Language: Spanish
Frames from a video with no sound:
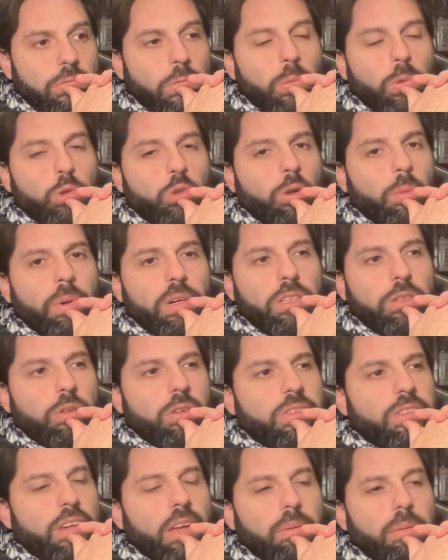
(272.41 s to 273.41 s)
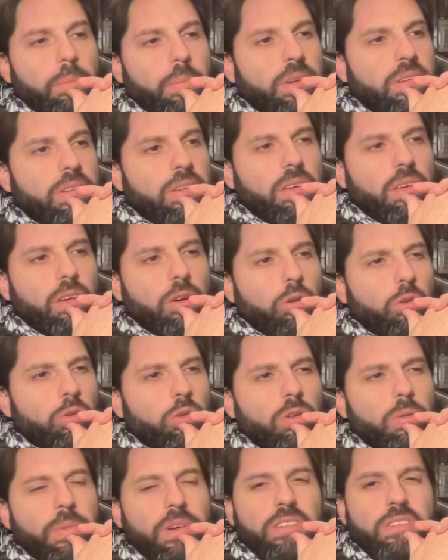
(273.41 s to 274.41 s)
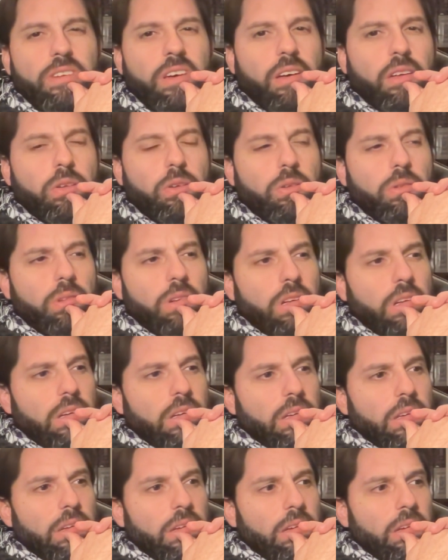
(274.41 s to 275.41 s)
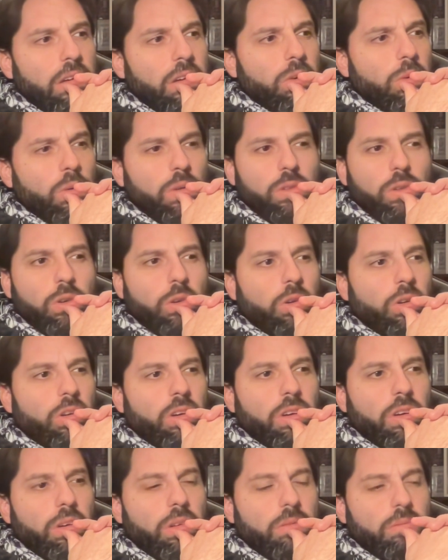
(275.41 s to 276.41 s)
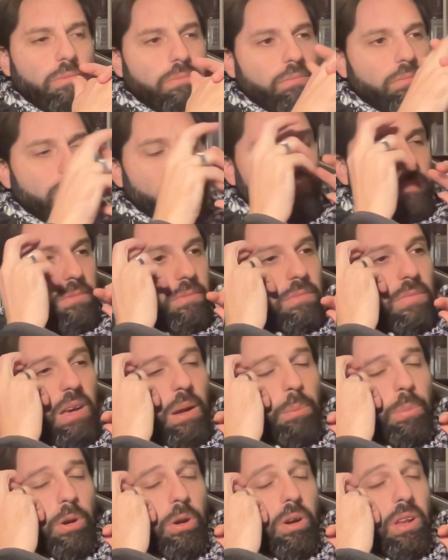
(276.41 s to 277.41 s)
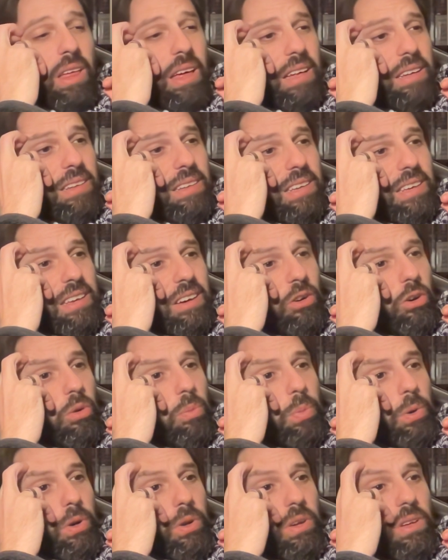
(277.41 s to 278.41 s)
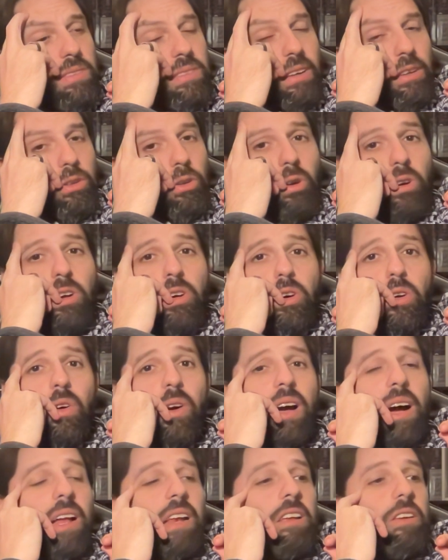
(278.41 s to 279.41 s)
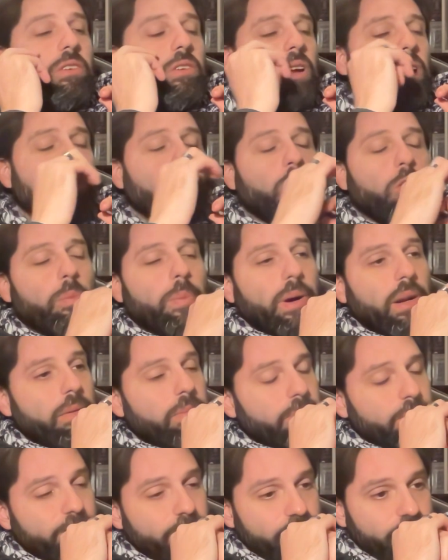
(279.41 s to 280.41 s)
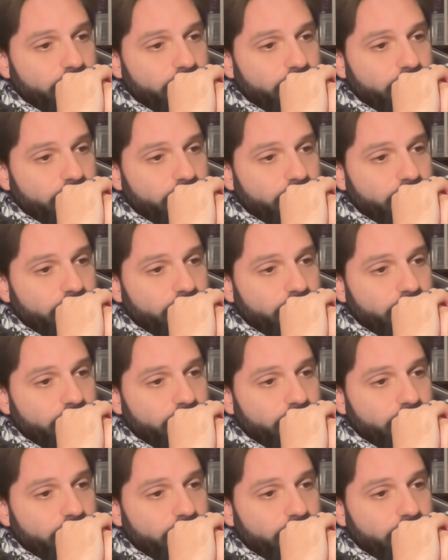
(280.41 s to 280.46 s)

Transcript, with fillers: No me gustó el partido de Sara, me parece que derrotó demasiado. Cuando creo que la prioridad de Tigre hoy por hoy es el torneo local y no la Copa.